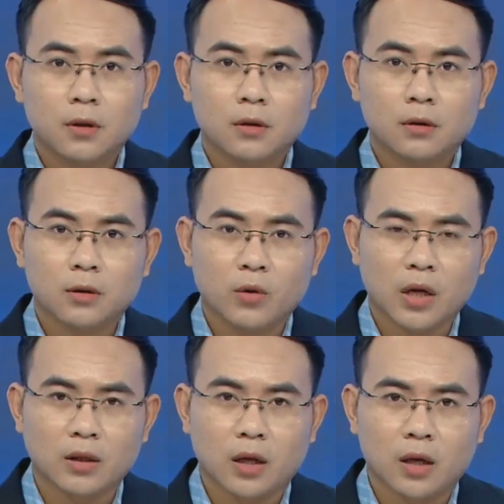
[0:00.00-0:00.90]
Thưa
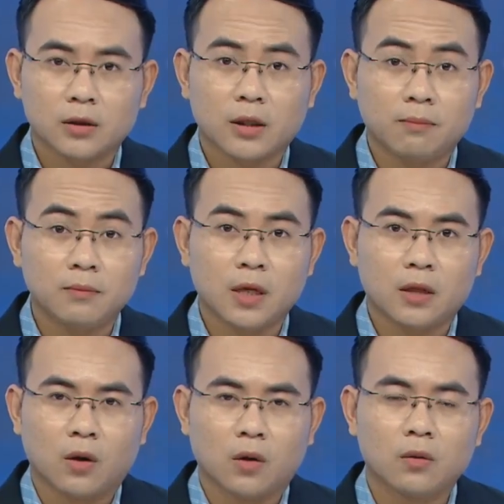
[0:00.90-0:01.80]
khán giả, cấm là
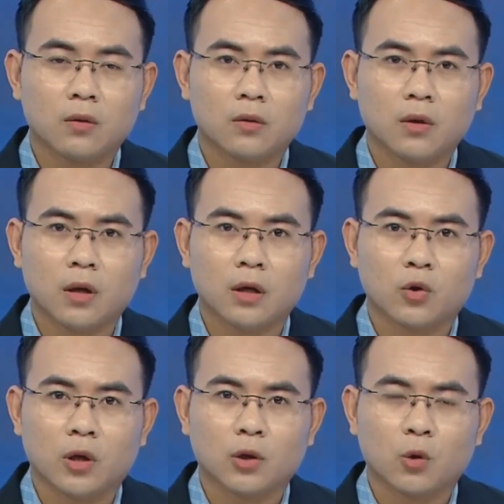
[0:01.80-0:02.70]
đổ, đó là
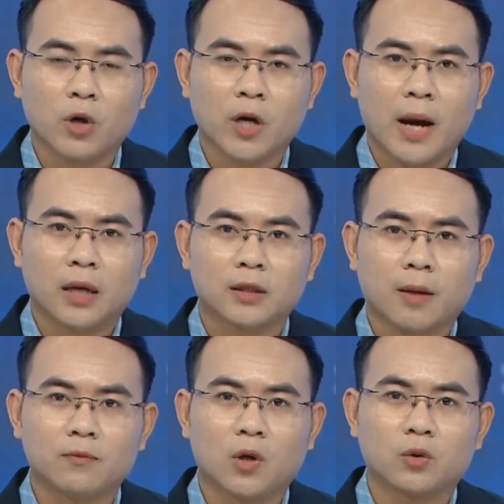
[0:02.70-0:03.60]
chuyện của cái bản
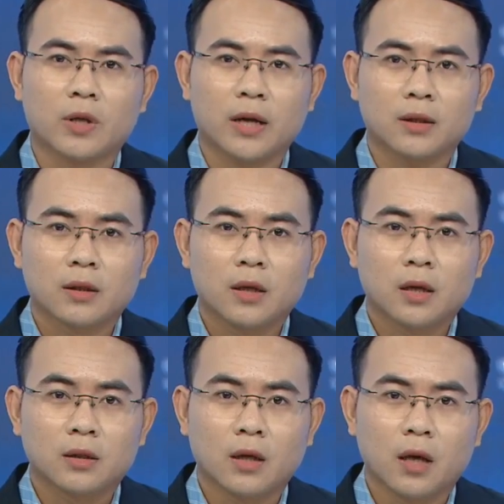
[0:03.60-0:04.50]
cấm đổ rác
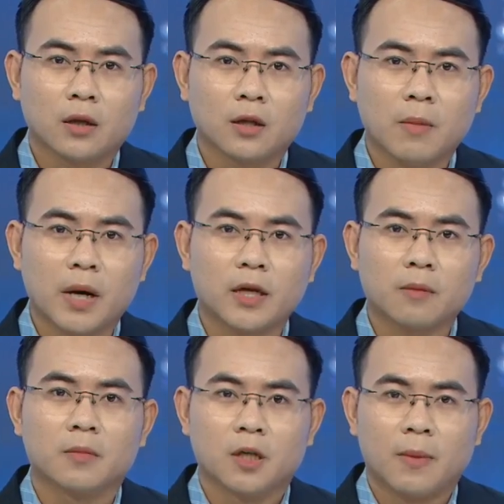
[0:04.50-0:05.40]
và những bãi
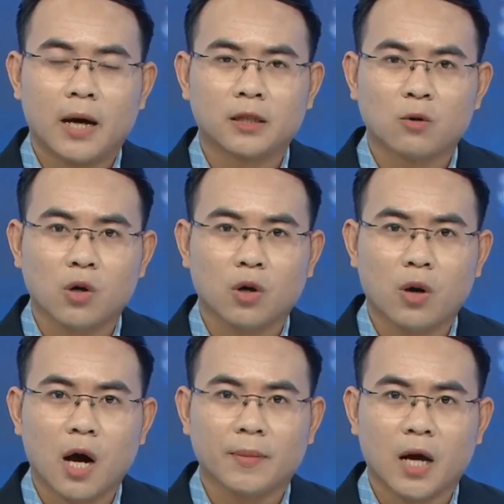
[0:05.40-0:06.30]
rác bừa bãi trên quốc lộ
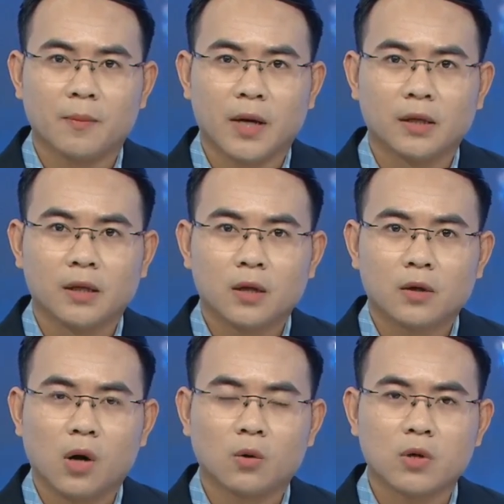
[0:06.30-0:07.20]
hai mươi hai B,
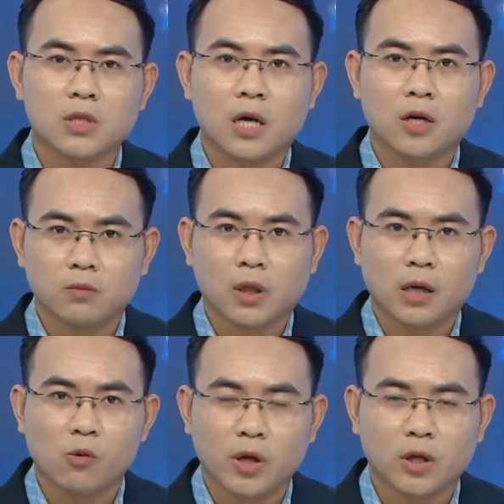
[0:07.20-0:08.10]
đoạn qua xã Đông
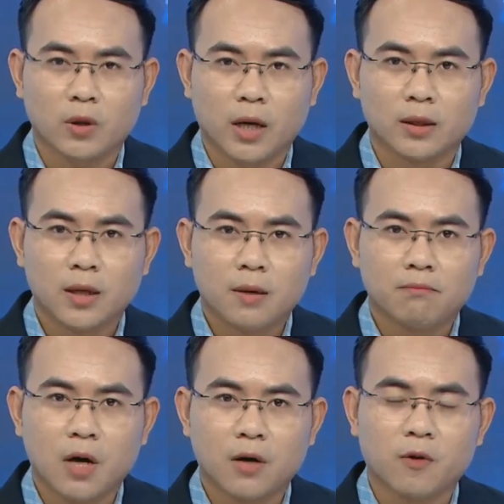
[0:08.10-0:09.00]
Khởi, huyện Châu Thành
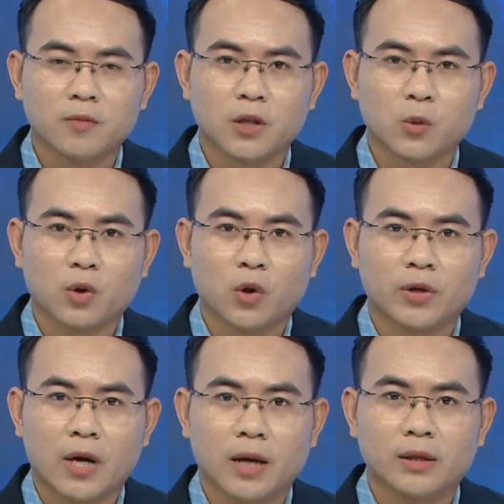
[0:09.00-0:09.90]
mà phóng viên chúng tôi
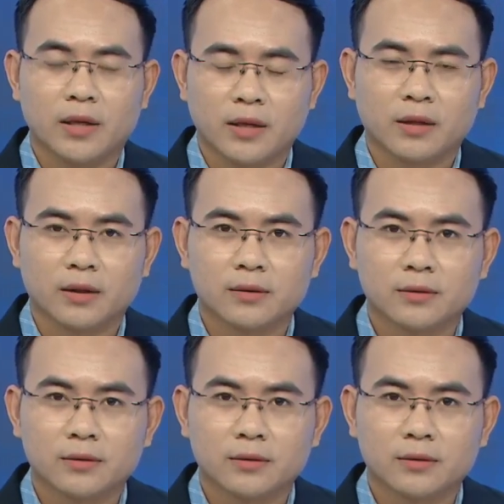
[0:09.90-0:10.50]
đã ghi nhận được.